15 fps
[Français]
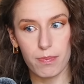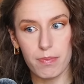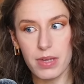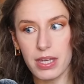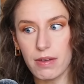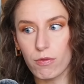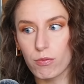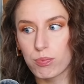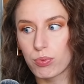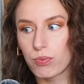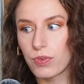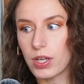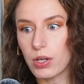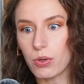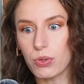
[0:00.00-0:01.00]
Mais vous
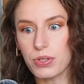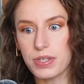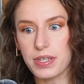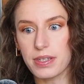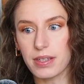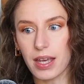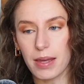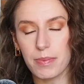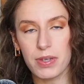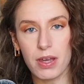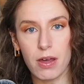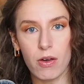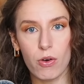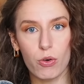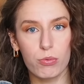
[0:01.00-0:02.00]
pouvez aussi très
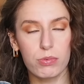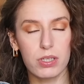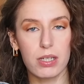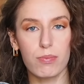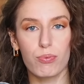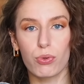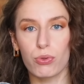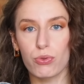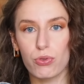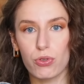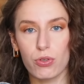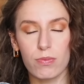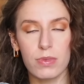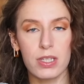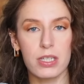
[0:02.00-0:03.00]
bien opter pour une
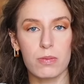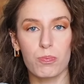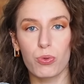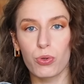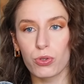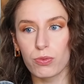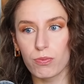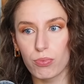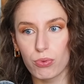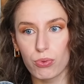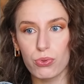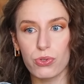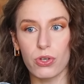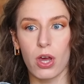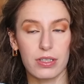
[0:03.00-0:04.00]
chemise, pour une
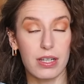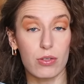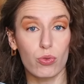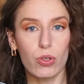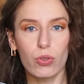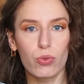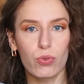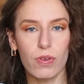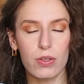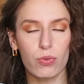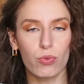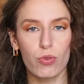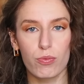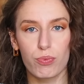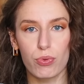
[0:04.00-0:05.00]
blouse, que ça soit de toute
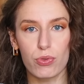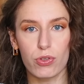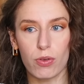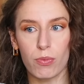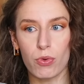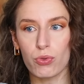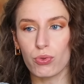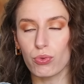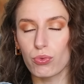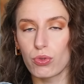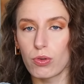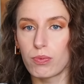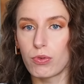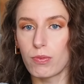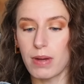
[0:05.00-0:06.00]
façon le plus sans manche ou
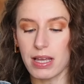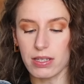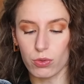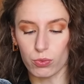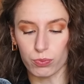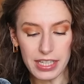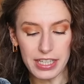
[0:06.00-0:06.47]
le plus plastron.